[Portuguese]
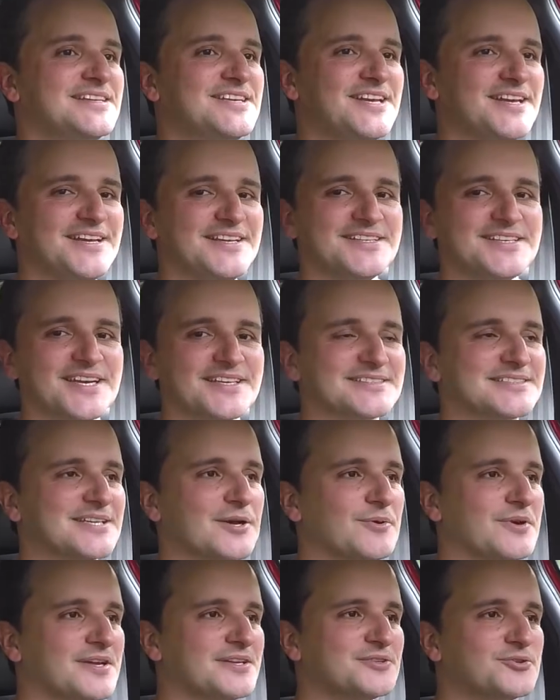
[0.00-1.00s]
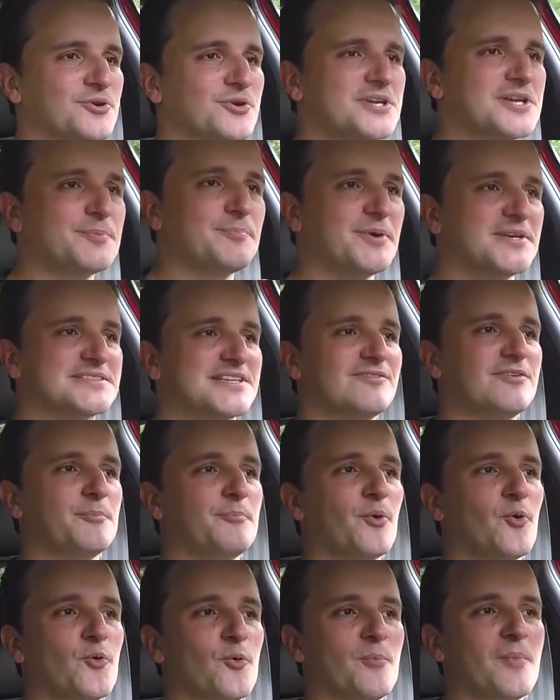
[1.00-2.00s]
tinha injeção eletrônica e pesava
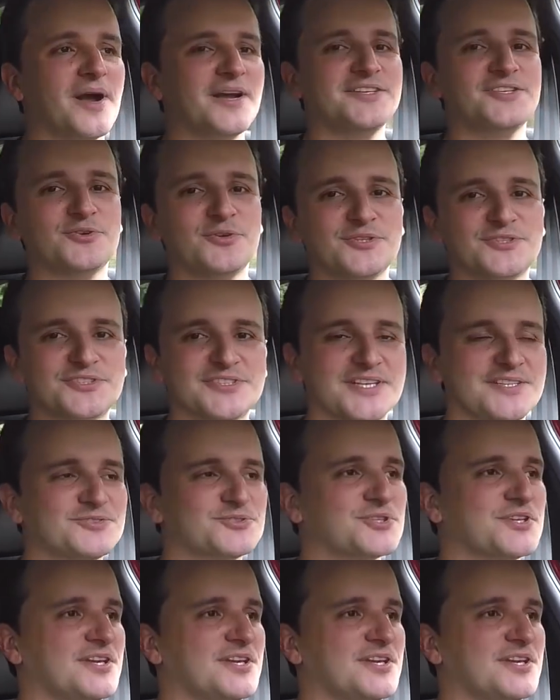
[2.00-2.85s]
pouco mais de 800